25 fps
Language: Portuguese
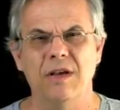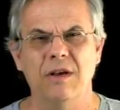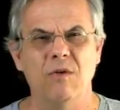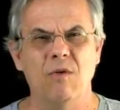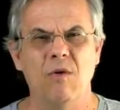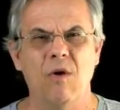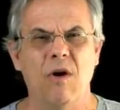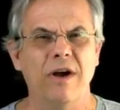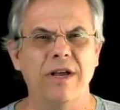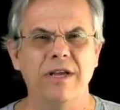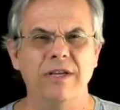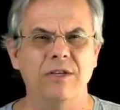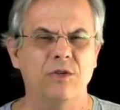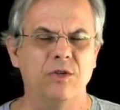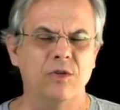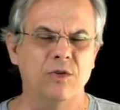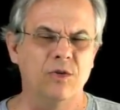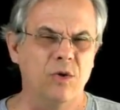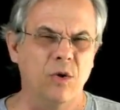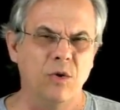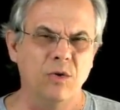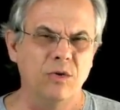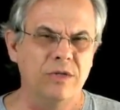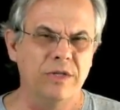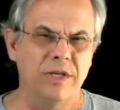correm
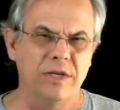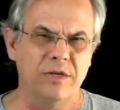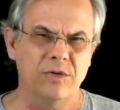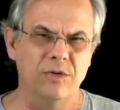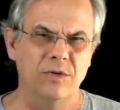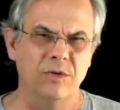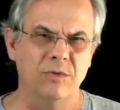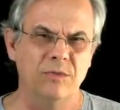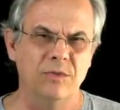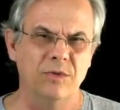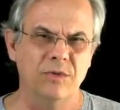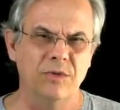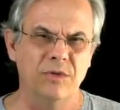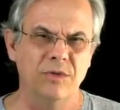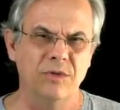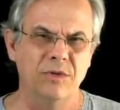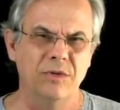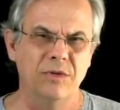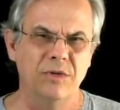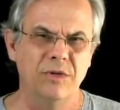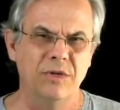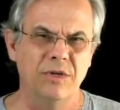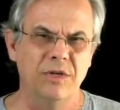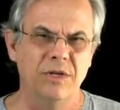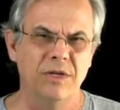soltas no
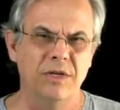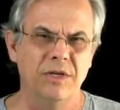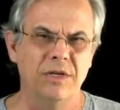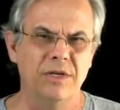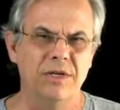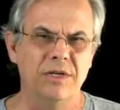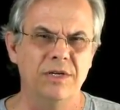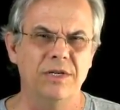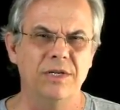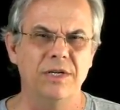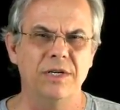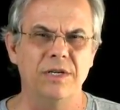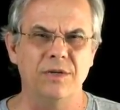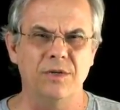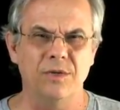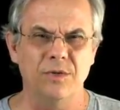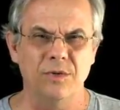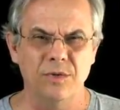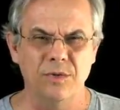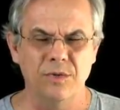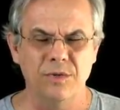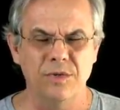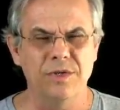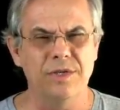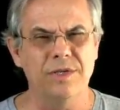mundo,
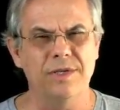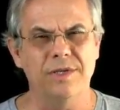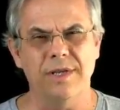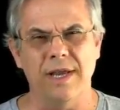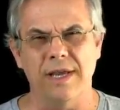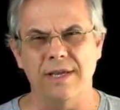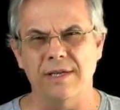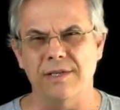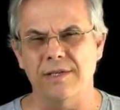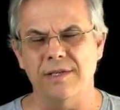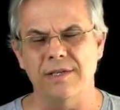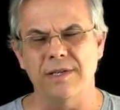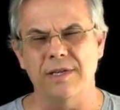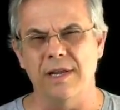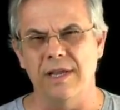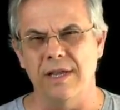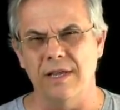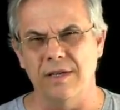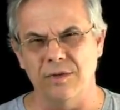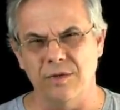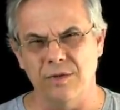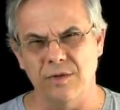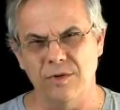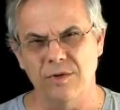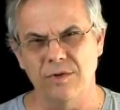Jesus está em
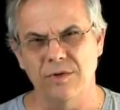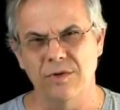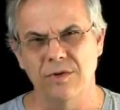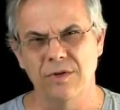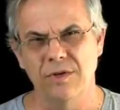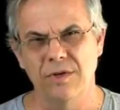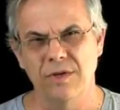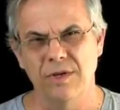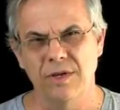silêncio.